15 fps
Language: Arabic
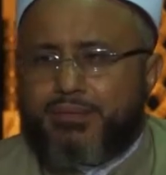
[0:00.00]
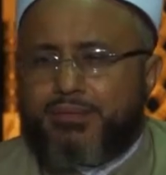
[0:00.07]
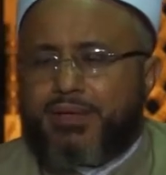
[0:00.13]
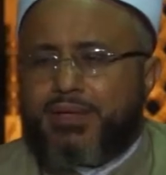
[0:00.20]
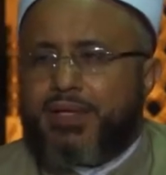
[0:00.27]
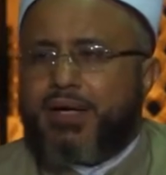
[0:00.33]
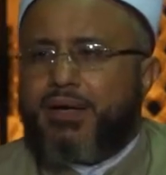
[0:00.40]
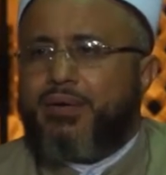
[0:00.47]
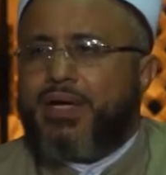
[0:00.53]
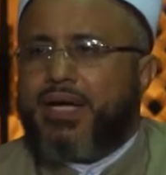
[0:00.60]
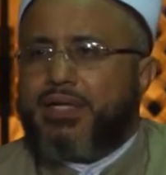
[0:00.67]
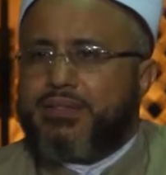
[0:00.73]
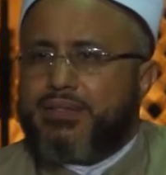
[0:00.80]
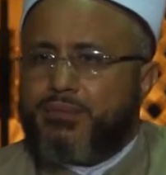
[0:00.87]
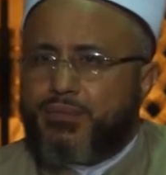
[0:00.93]
والله
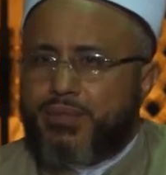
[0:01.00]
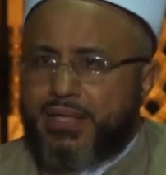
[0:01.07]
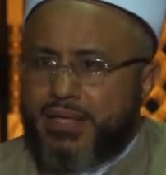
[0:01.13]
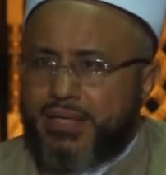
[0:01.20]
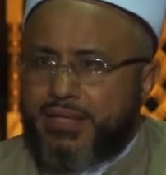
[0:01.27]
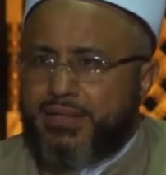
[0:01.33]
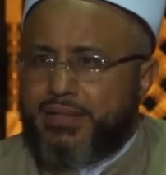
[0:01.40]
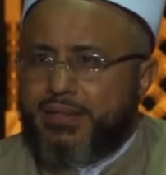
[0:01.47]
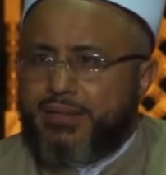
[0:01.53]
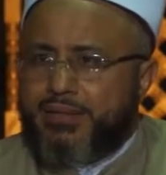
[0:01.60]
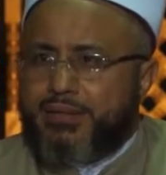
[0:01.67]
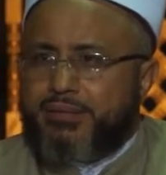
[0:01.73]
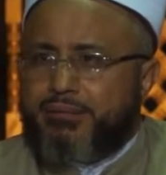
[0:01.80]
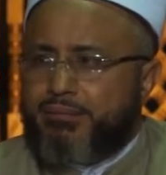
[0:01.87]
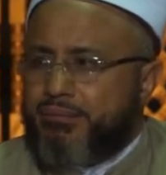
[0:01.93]
يعصمك ايه
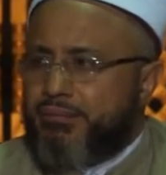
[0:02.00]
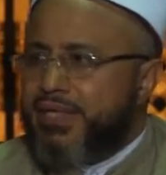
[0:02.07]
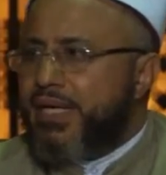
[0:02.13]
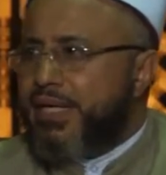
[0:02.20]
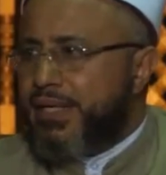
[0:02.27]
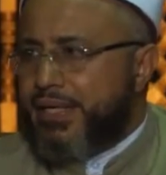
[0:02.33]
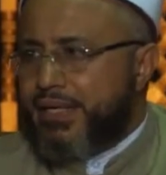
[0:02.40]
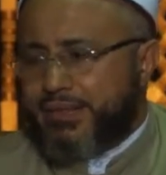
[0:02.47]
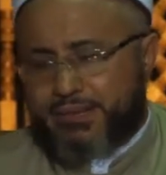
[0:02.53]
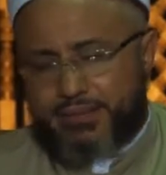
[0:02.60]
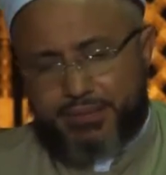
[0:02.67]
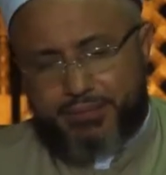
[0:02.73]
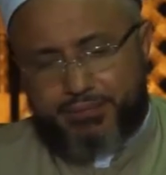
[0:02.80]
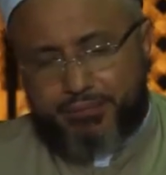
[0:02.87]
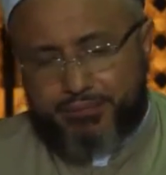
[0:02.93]
من
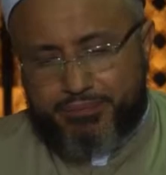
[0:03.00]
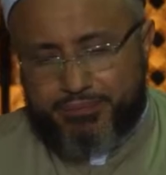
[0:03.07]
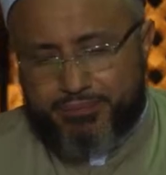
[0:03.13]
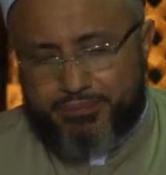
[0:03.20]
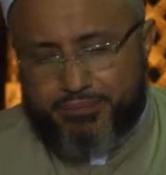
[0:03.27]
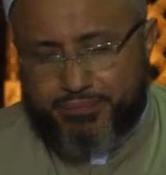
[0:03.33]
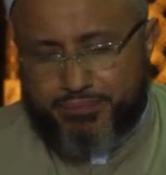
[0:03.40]
الناس مم.